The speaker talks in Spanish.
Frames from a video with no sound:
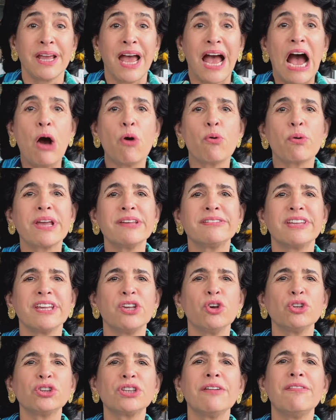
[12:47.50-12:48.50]
aunque
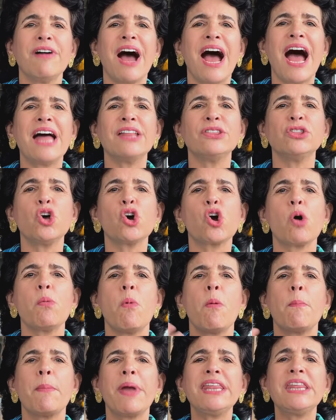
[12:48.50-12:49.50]
siguió trabajando
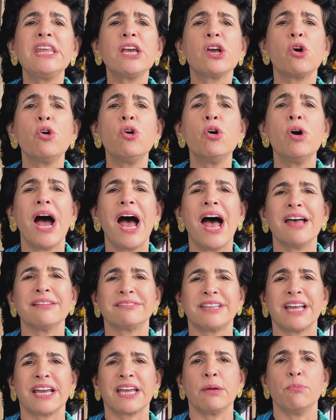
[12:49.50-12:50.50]
como médico
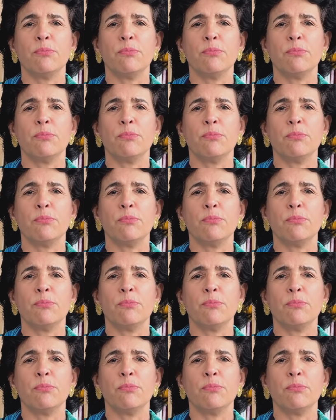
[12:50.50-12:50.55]
hasta que